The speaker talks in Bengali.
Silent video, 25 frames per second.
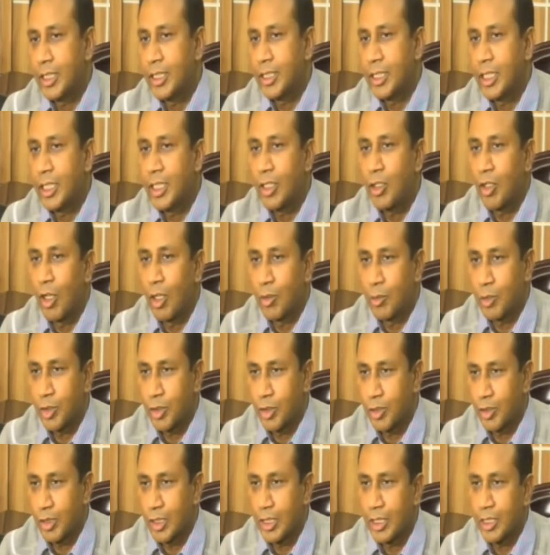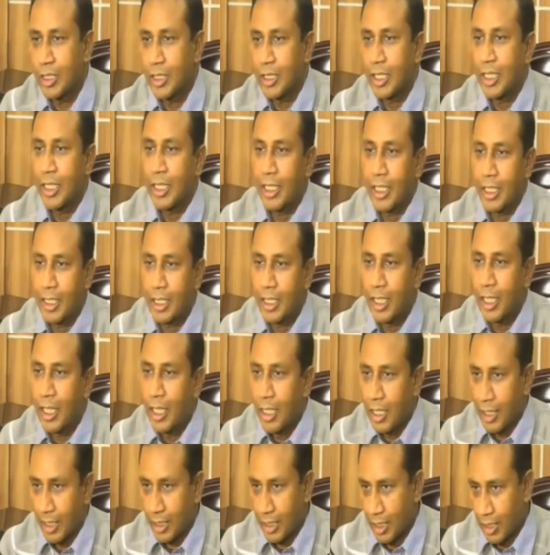এর আগে সকালে ঢাকা
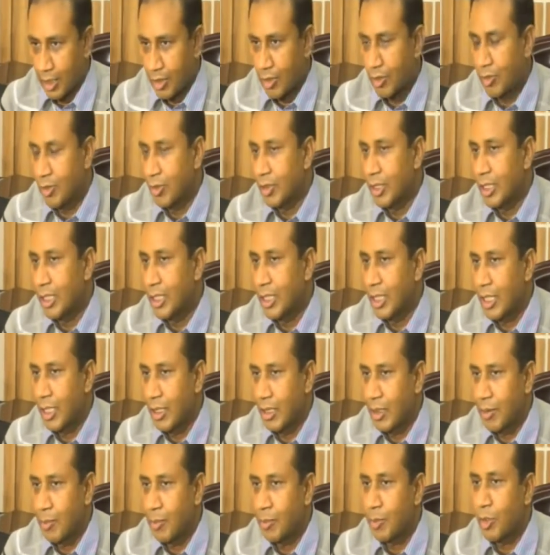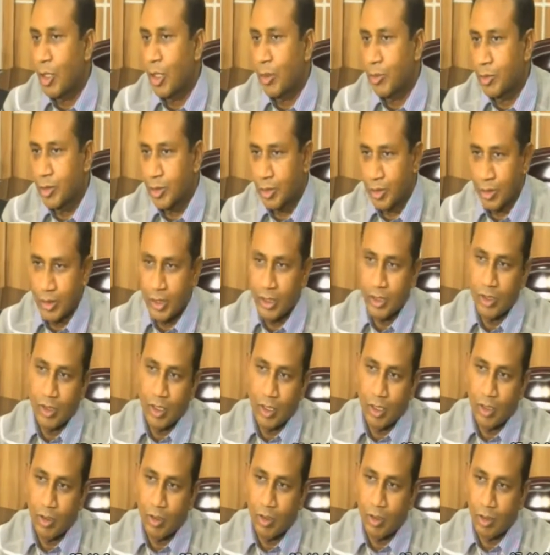মহানগর পুলিশের মুখপাত্র
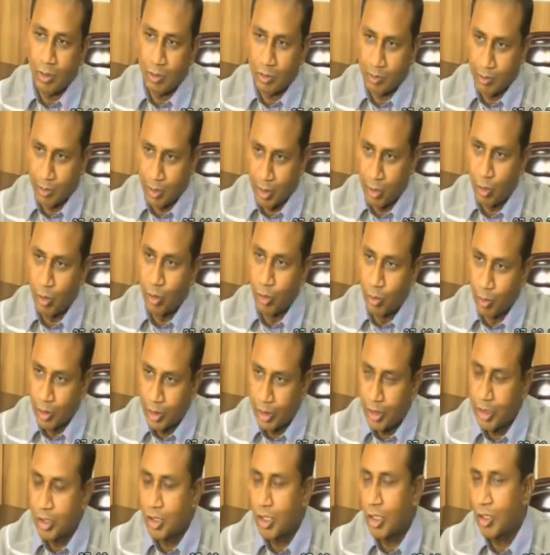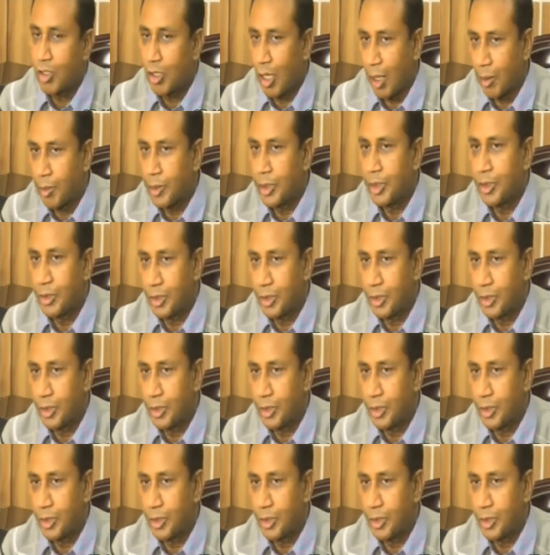মনিরুল ইসলাম সাংবাদিকদের জানান